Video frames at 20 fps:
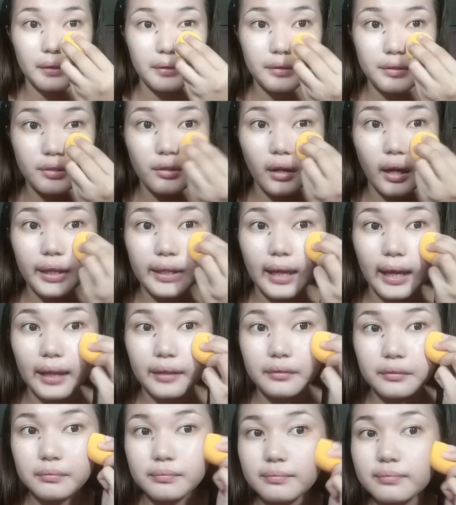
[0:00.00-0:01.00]
So,
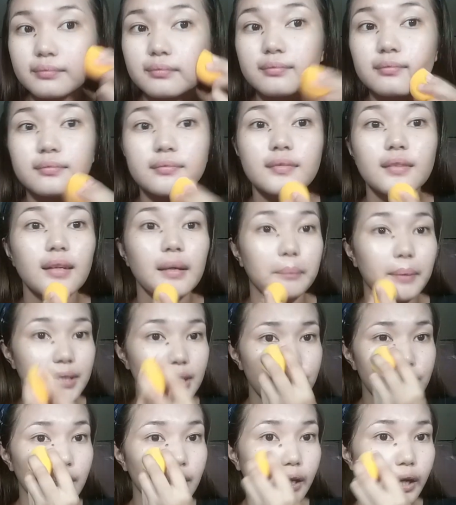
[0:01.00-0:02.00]
ayan
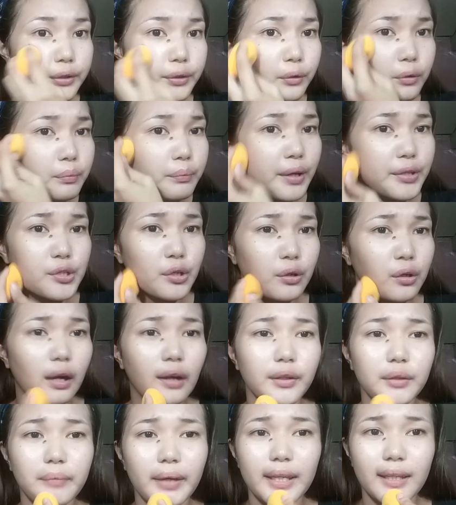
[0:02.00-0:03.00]
pasensya na kayo kung medyo
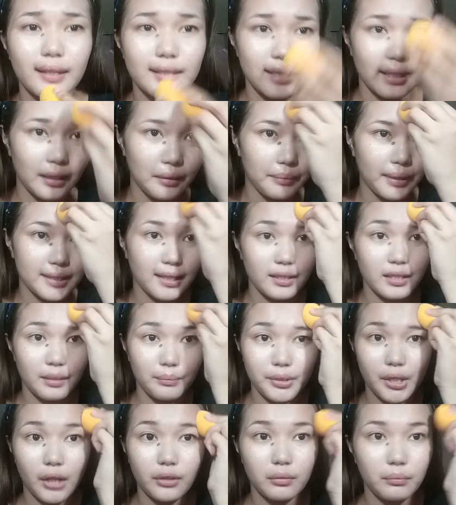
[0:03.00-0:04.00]
ano maingay sa labas kasi
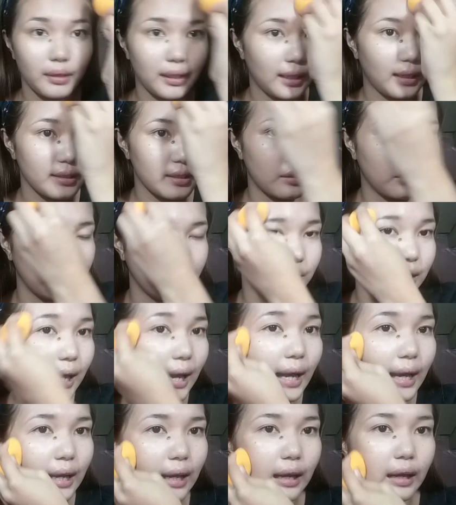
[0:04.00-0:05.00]
masyadong malakas ang
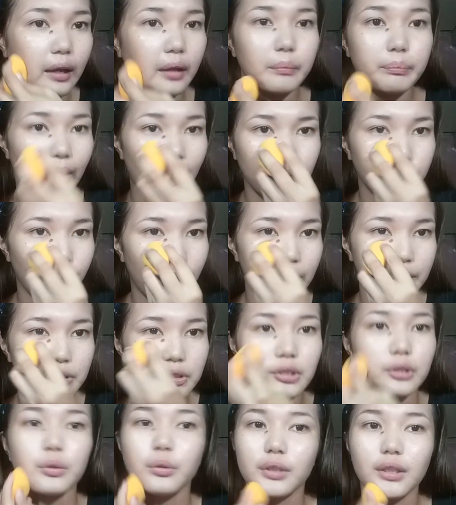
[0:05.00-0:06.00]
ulan. Bad
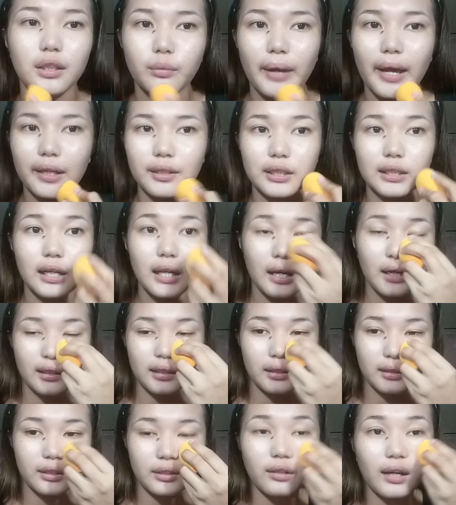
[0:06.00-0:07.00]
weather, cuddle weather,
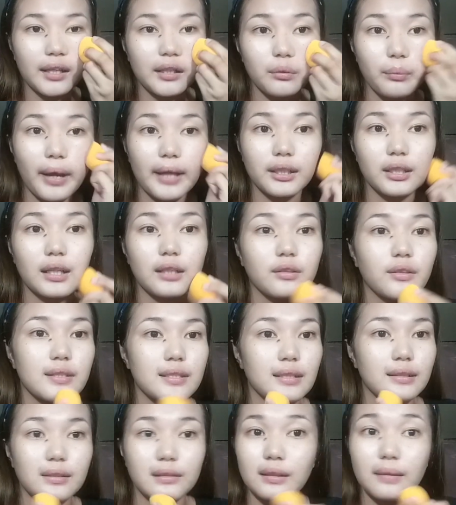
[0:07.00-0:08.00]
or kung anong weather, anong
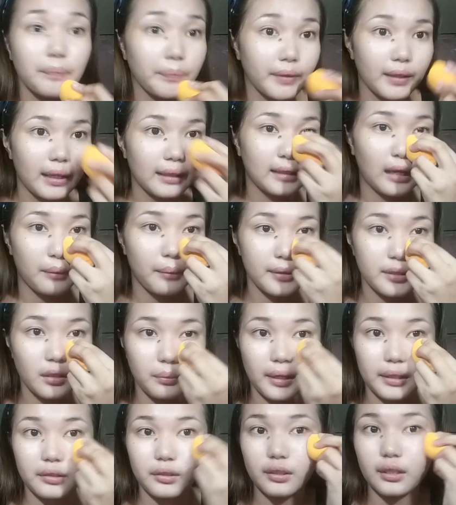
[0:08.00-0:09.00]
gusto nyong itawag sa
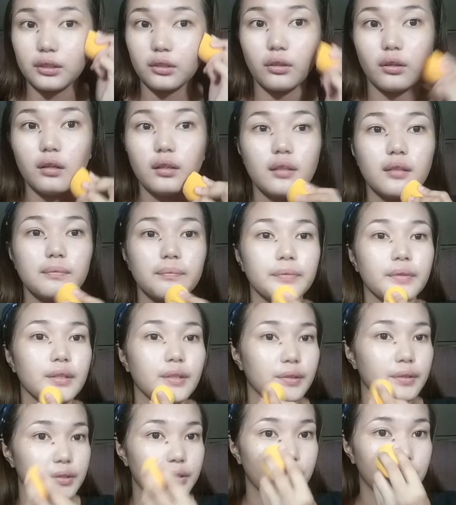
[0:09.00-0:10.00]
weather na to.
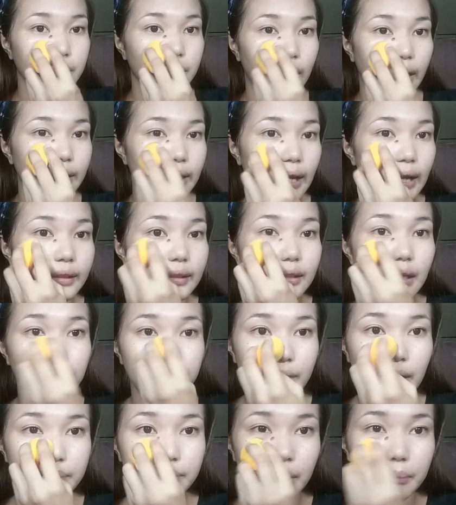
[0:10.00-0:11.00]
So, ayan,
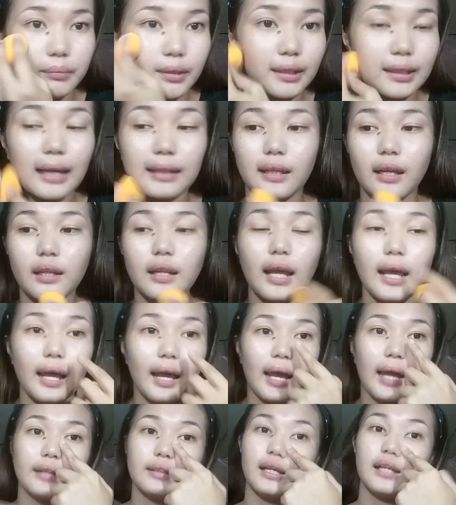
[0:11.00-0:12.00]
idab-dab-dab lang natin.
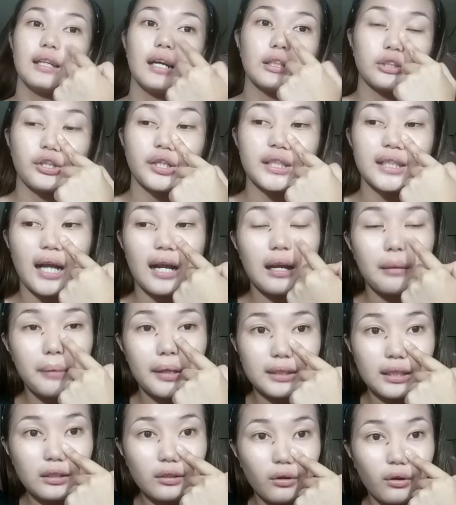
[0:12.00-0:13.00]
And then, ang third na
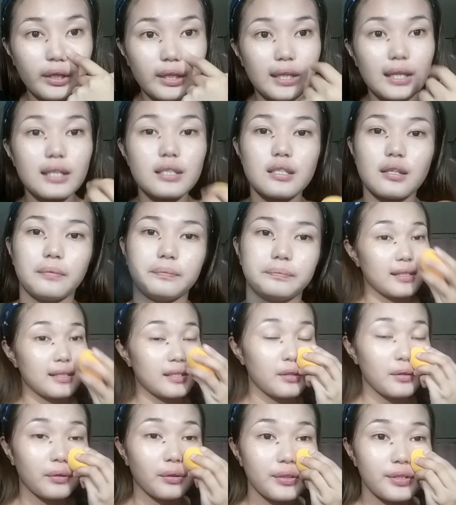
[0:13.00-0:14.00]
gamitin ko is,
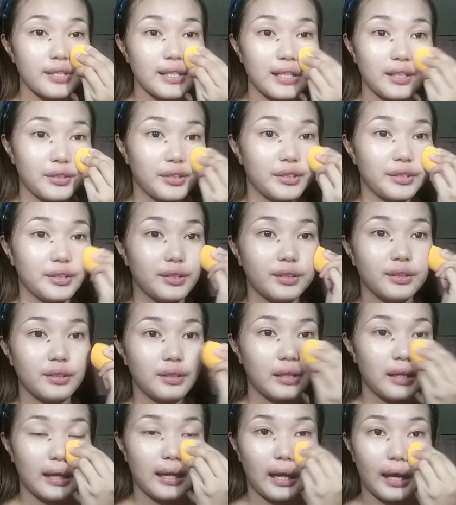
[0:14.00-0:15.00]
so, concealer.
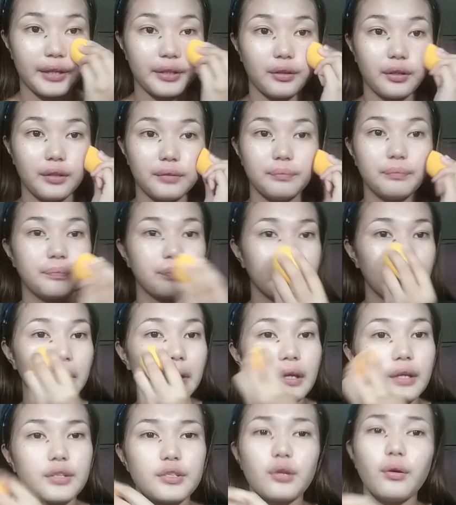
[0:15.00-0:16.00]
Ayon.
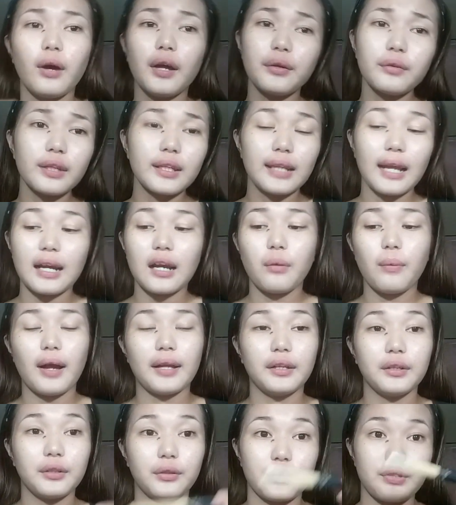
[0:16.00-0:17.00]
So, anong ginagawa
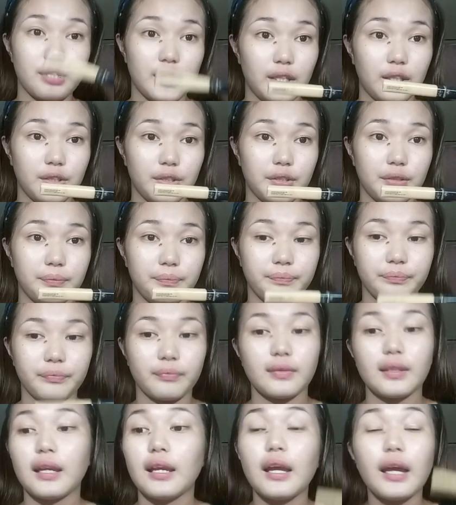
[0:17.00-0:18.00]
ng concealer?
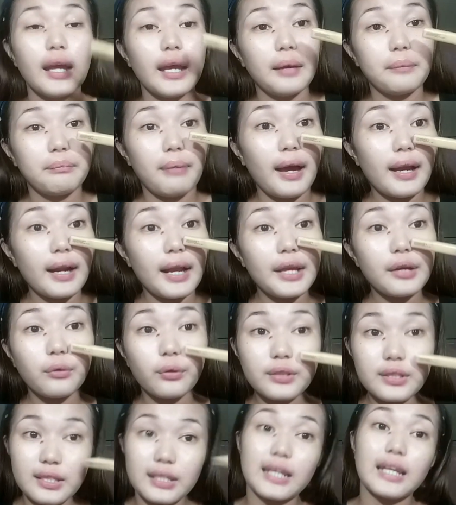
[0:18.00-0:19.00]
Para
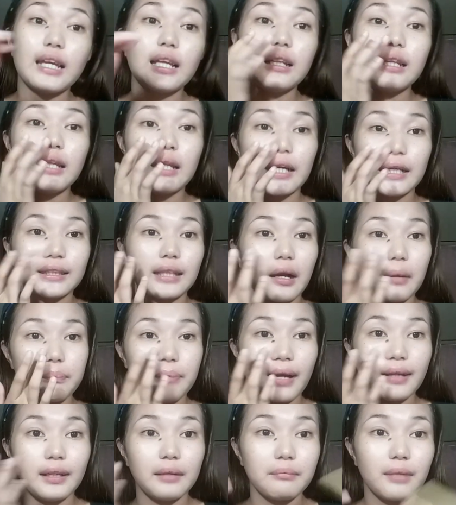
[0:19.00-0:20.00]
i-conceal,
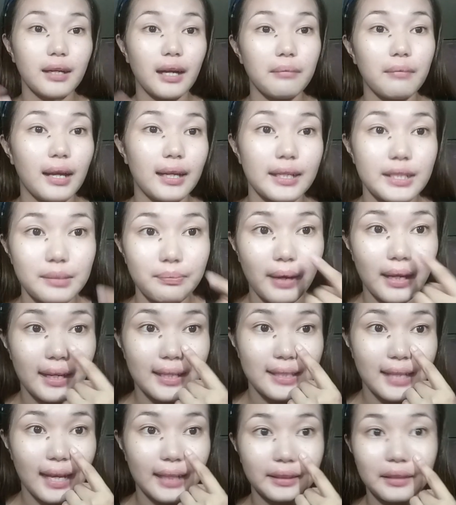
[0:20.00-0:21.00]
takpan ang mga
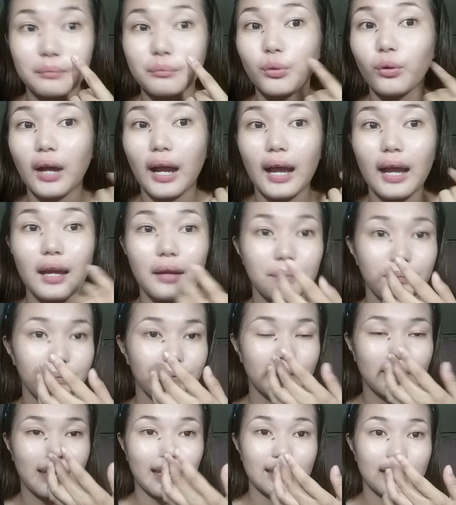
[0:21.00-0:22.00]
malas-malas sa ating mukha,
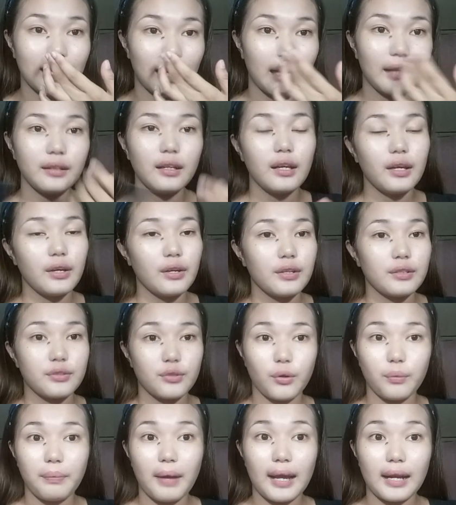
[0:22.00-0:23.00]
ganyan.
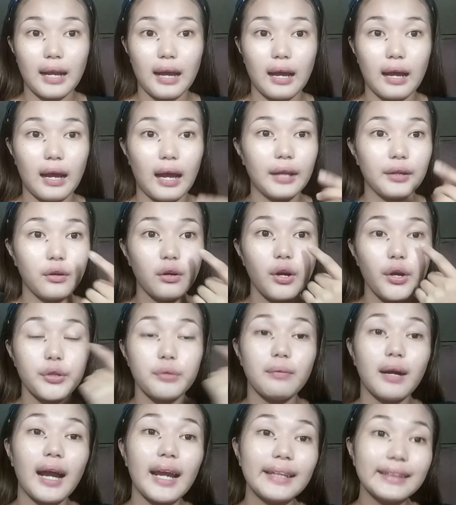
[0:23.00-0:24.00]
So, para, ano,
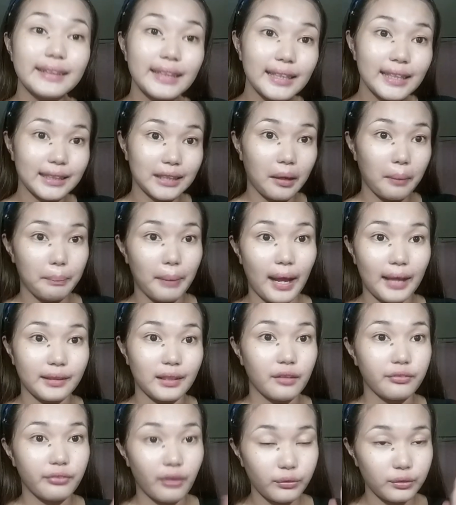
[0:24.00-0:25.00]
yung mga hindi natakpan
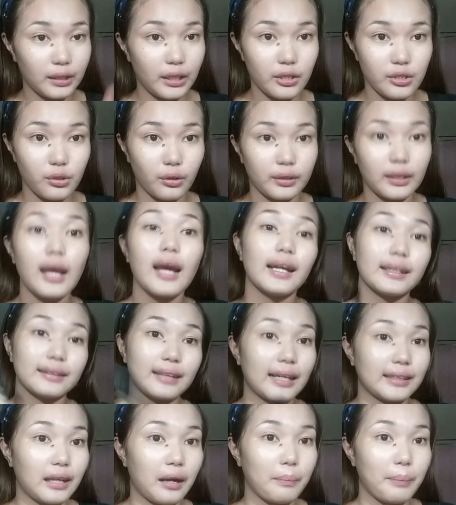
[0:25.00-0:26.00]
ng foundation,
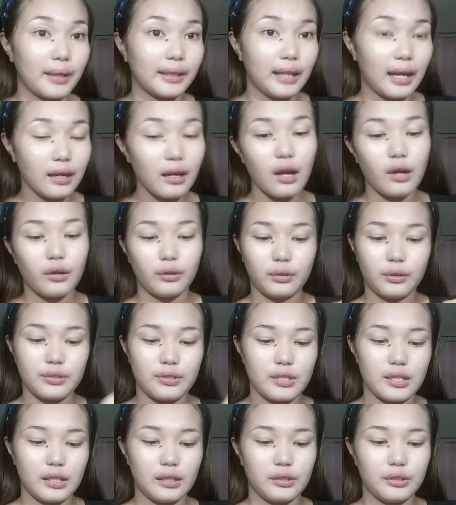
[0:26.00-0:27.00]
tatakpan ng
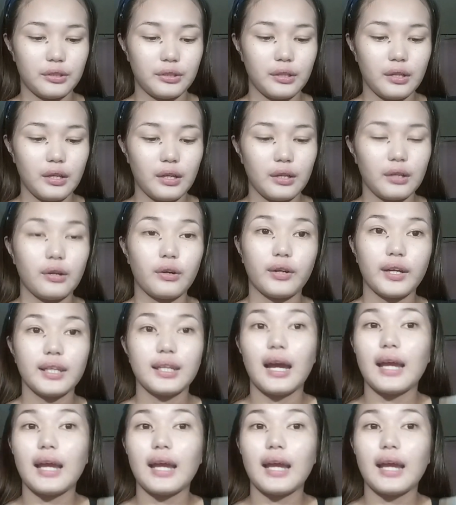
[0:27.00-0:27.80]
concealer. Okay,